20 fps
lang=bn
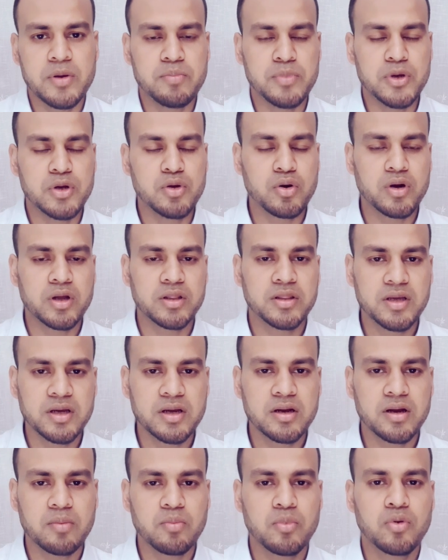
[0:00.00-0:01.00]
সেটা হলো যে
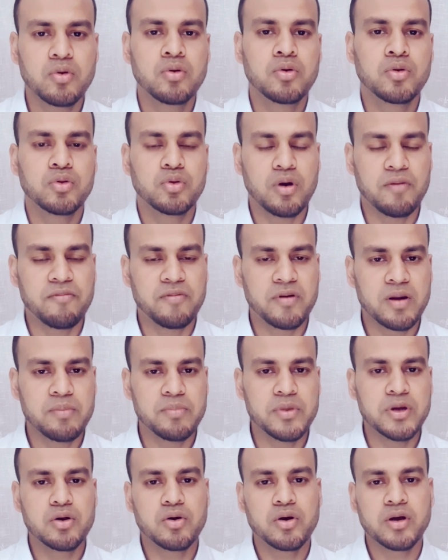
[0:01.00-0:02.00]
আপনারা আবেদনটা
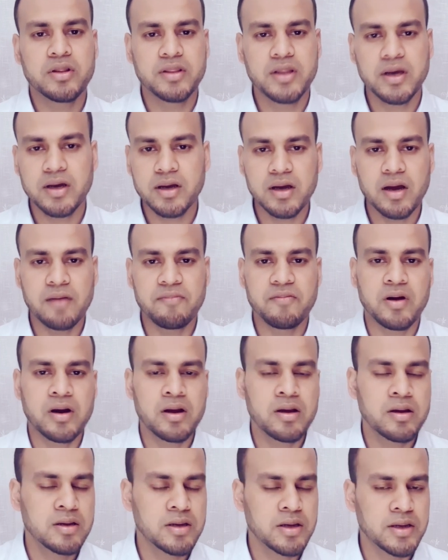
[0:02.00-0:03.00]
কখন থেকে শুরু
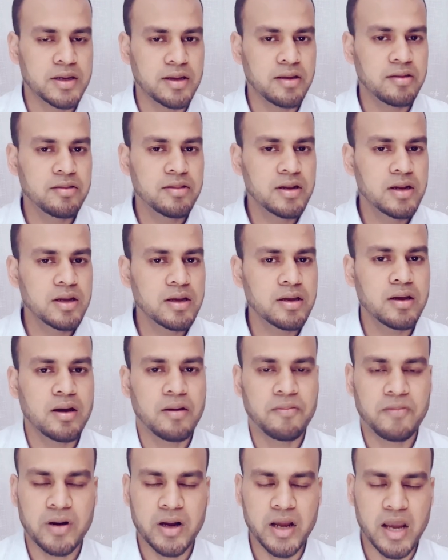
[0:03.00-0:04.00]
হবে
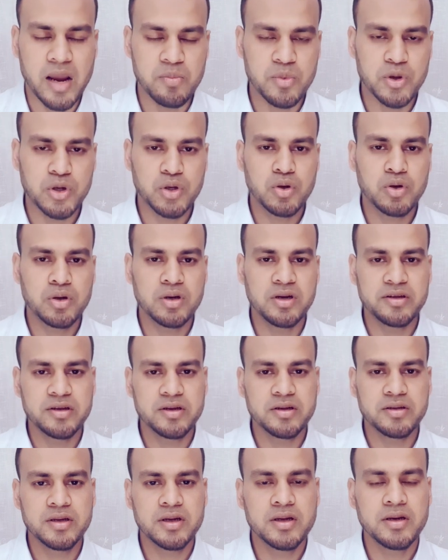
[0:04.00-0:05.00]
এবং প্রথম
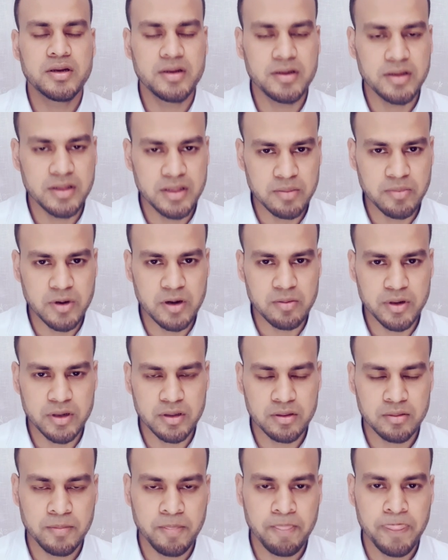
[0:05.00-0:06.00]

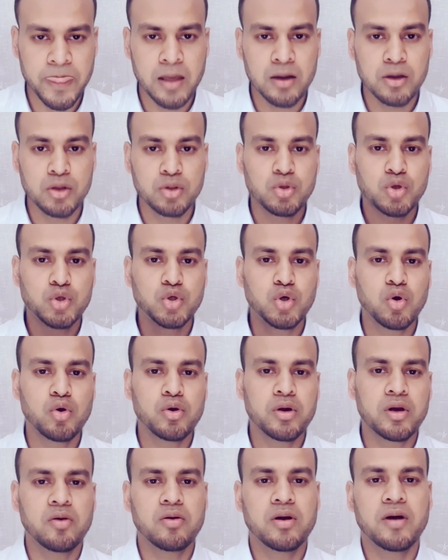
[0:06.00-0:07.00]
পাগামিন্তিটা
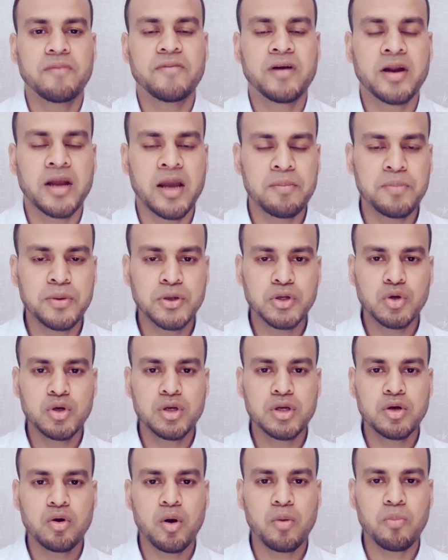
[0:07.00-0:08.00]
কখন থেকে
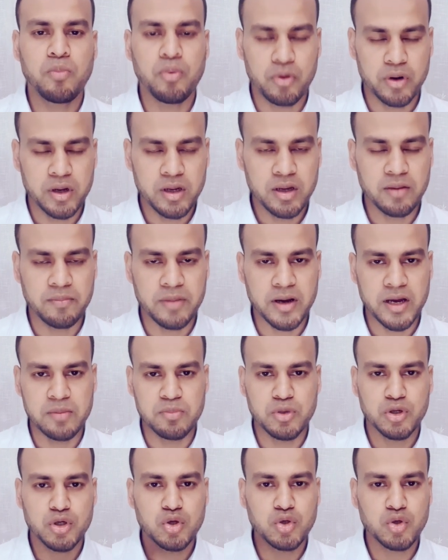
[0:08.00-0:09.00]
দেওয়া শুরু করবে
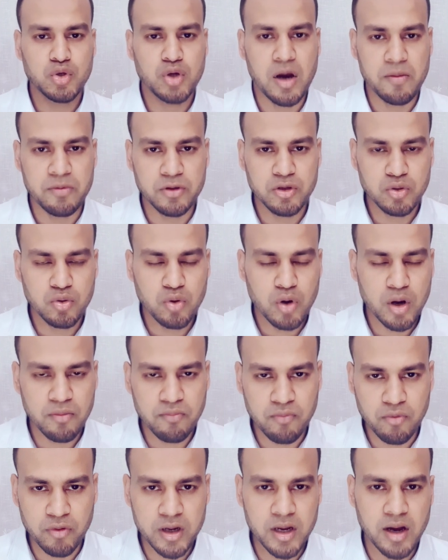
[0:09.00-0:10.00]
তারপরে
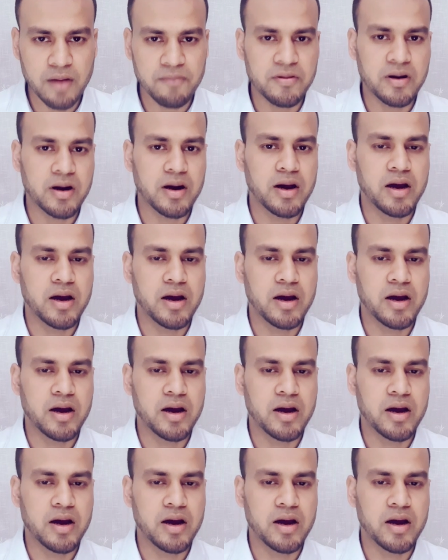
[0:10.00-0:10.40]
হলো আপনার